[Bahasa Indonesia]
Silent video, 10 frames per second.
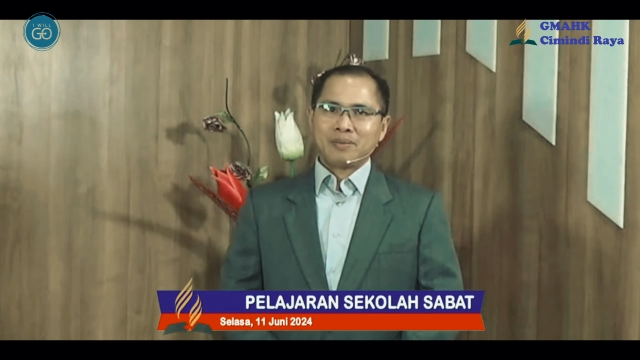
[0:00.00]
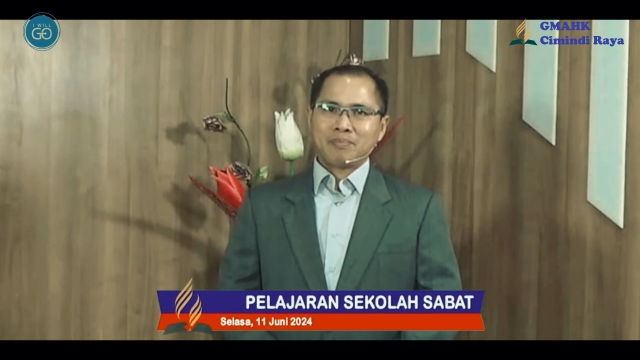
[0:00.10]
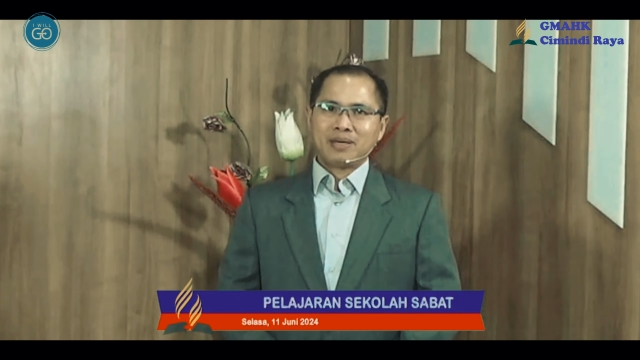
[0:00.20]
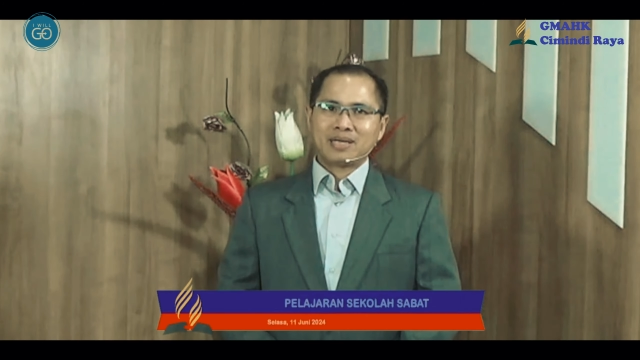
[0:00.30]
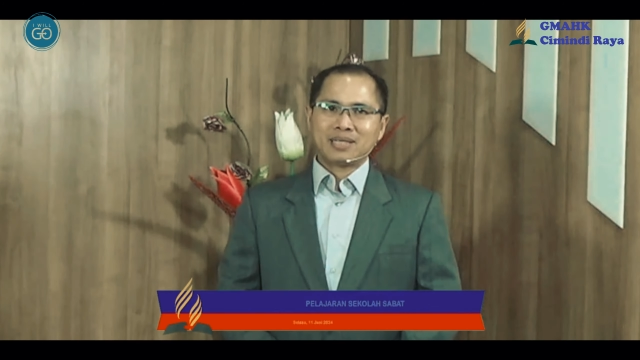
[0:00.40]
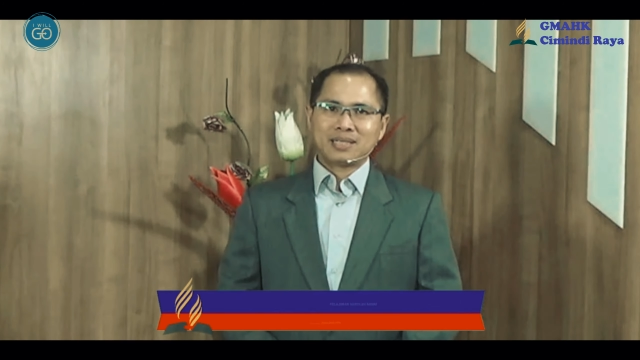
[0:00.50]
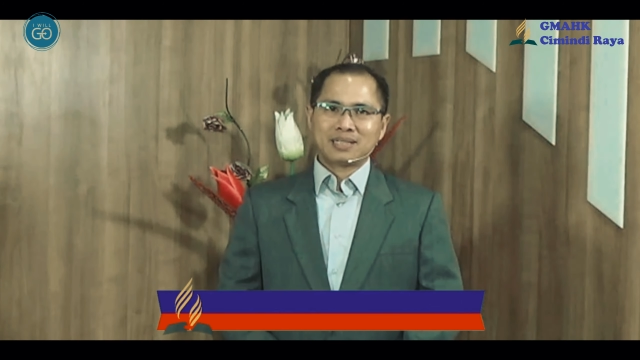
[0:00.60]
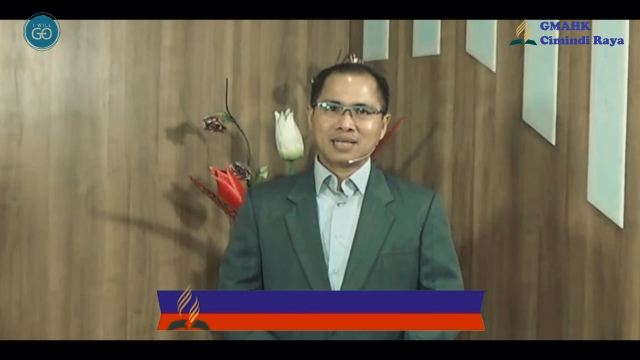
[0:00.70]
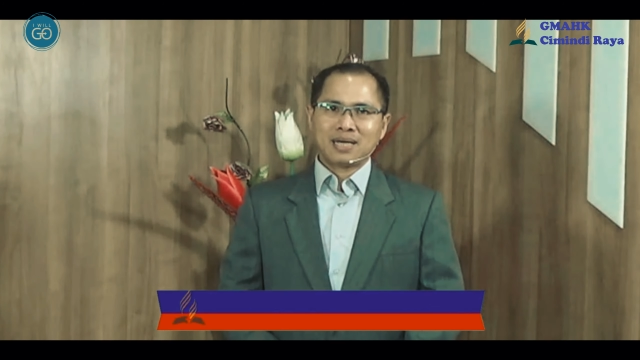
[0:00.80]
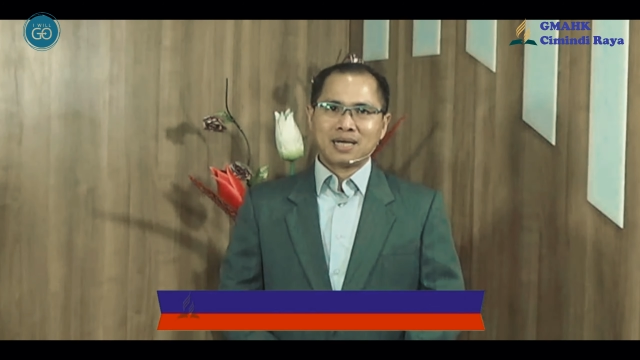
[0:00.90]
mari
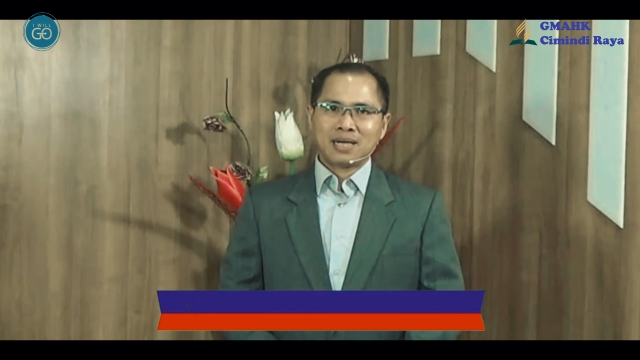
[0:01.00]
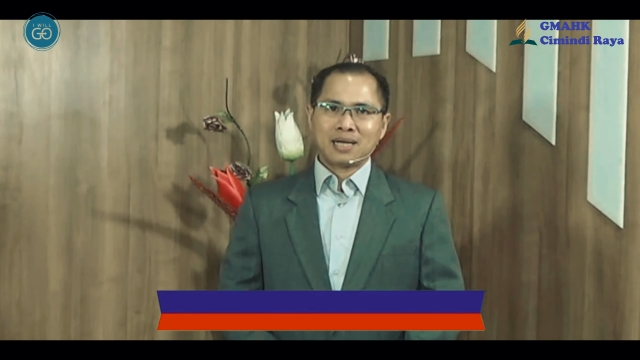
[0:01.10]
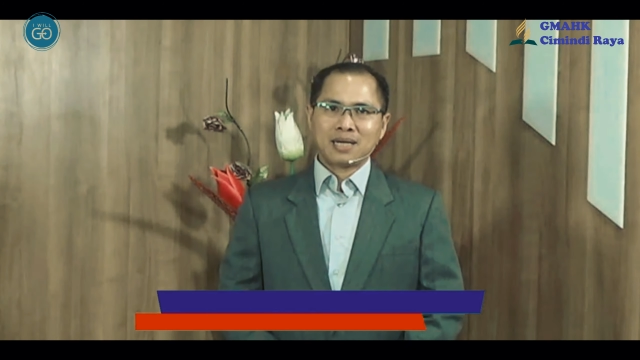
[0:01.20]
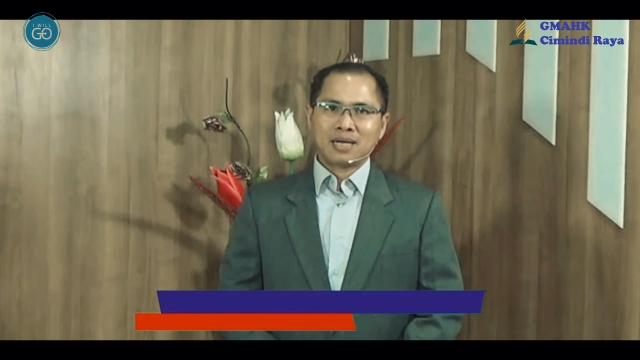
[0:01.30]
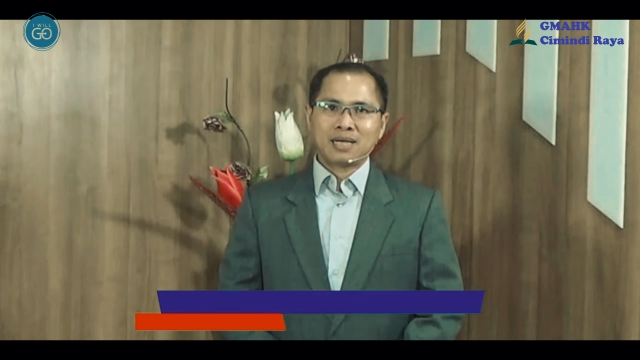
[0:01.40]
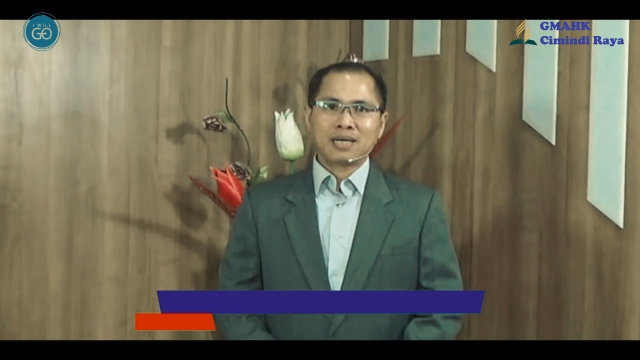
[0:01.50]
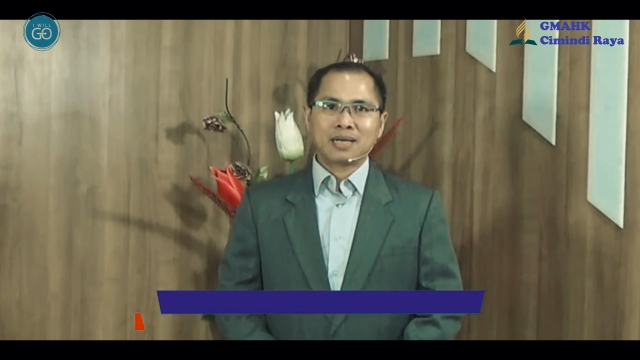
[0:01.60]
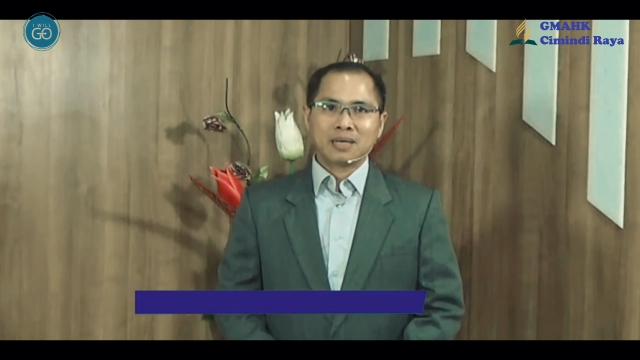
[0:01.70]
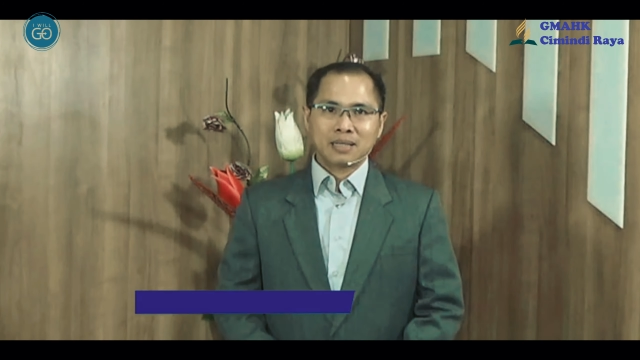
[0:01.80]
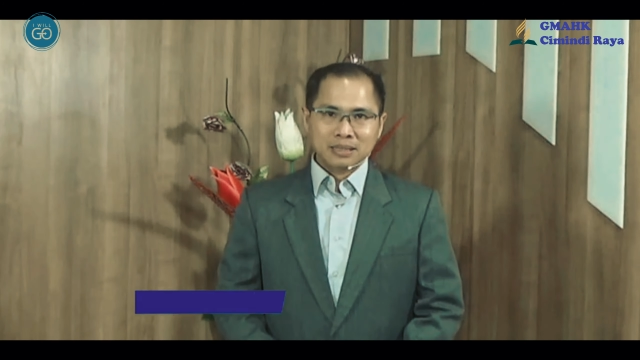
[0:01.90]
kita
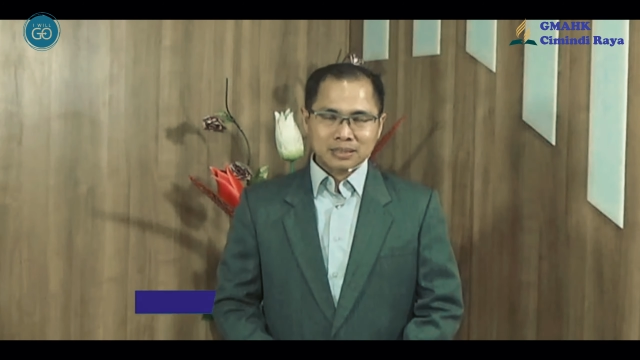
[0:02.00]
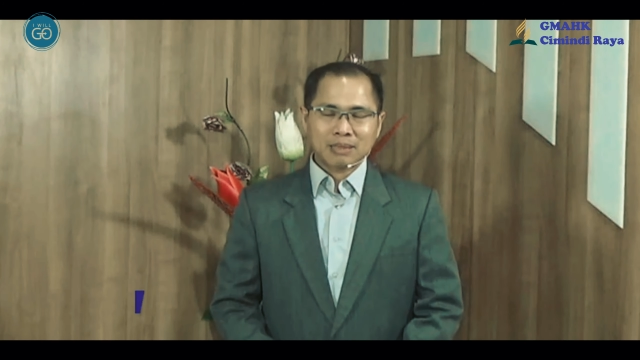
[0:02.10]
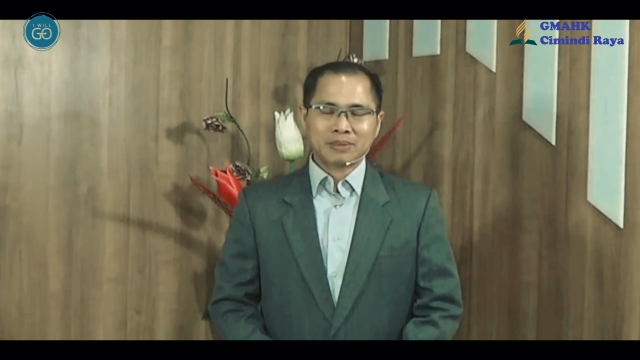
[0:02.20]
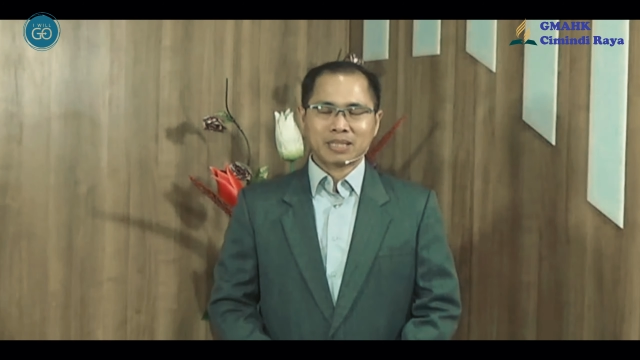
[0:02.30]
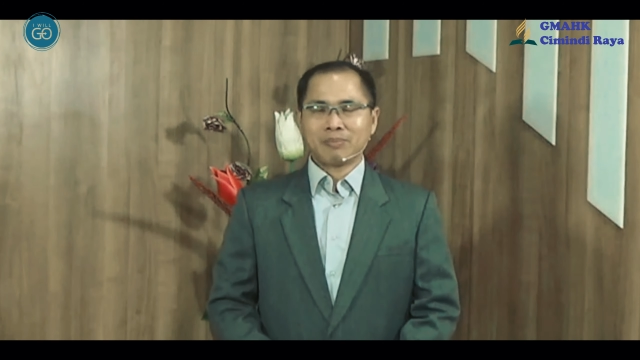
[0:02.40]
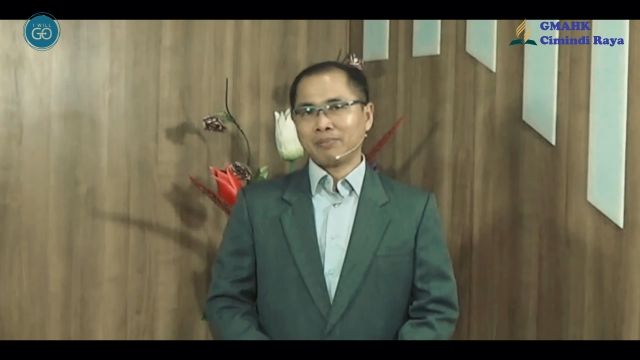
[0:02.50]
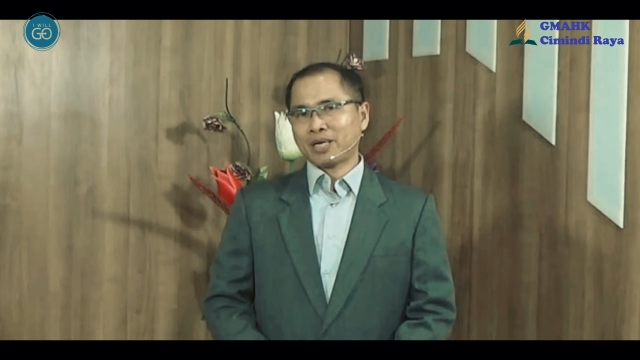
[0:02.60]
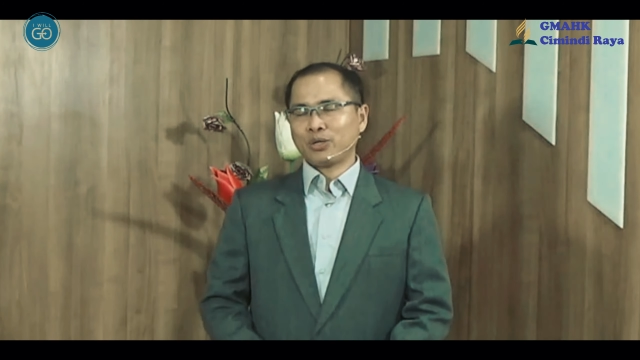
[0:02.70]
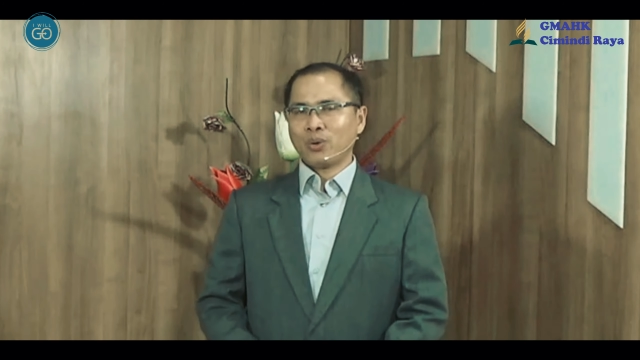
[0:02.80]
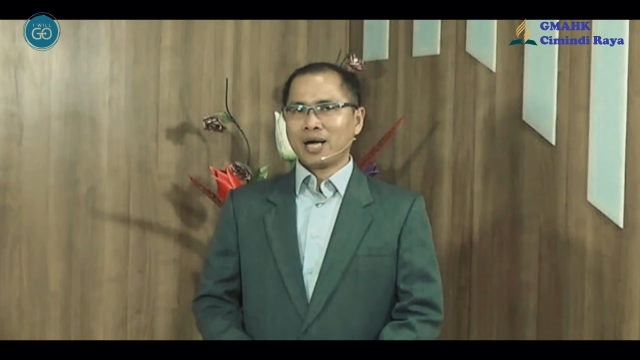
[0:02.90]
sama-sama
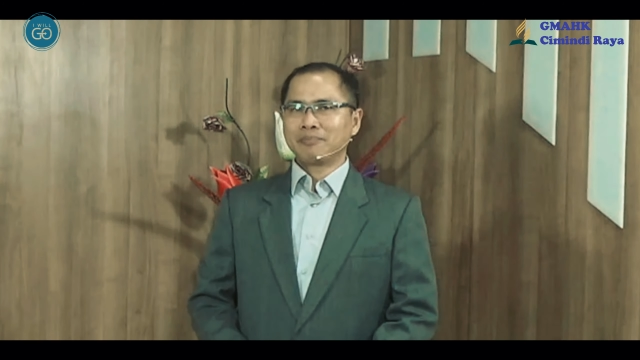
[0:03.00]
berdoa.